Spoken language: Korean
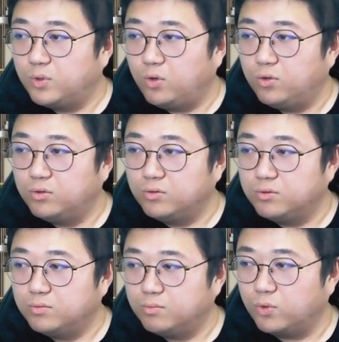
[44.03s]
어?
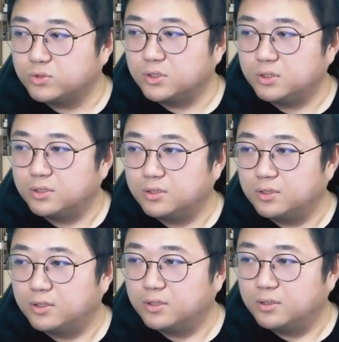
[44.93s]
뭐지?
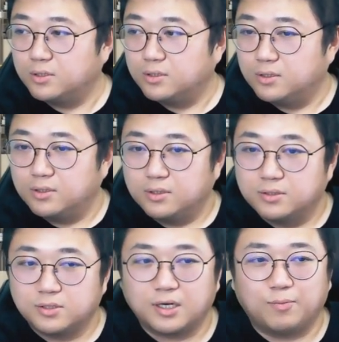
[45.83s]

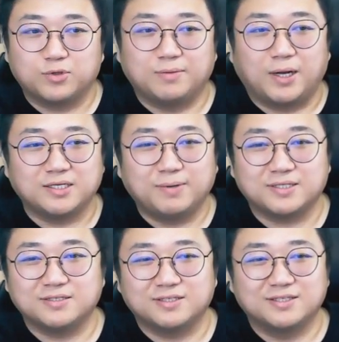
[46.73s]
생각보다 많이
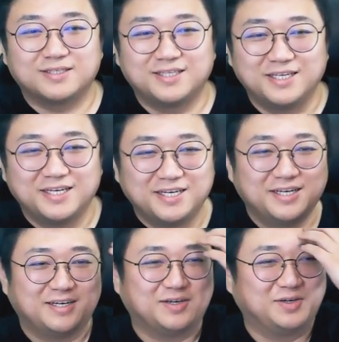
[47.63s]
받은 듯
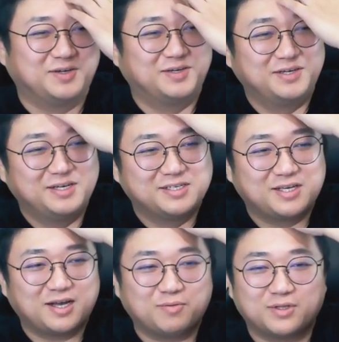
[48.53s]

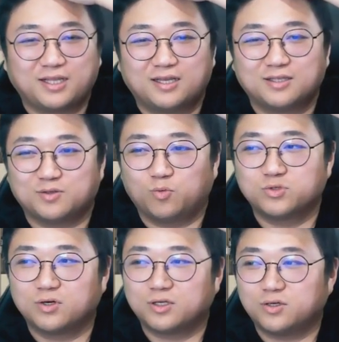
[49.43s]
생각보다 한
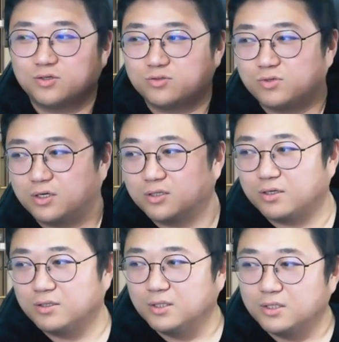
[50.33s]
5천 개 터졌을 줄
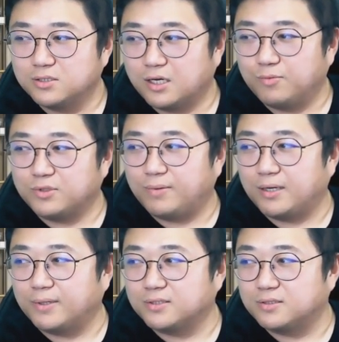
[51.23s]
알았는데 생각보다
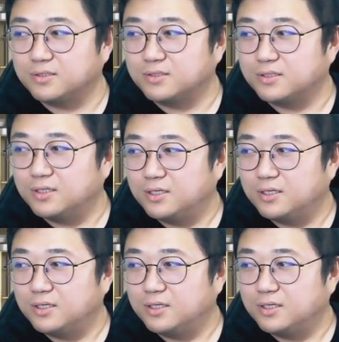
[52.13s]
많이 받은 듯